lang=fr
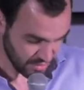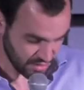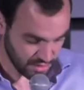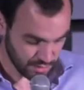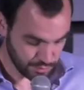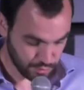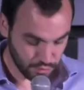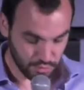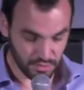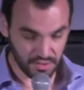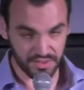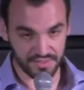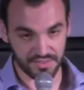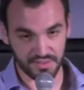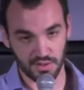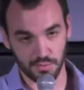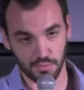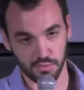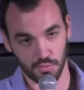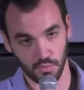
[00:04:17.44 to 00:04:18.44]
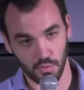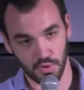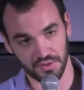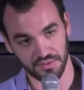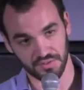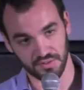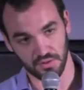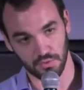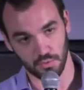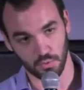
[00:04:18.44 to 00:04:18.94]
Et puis au-delà de ça, pour moi,
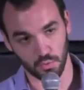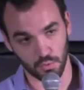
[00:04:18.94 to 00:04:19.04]
c'est une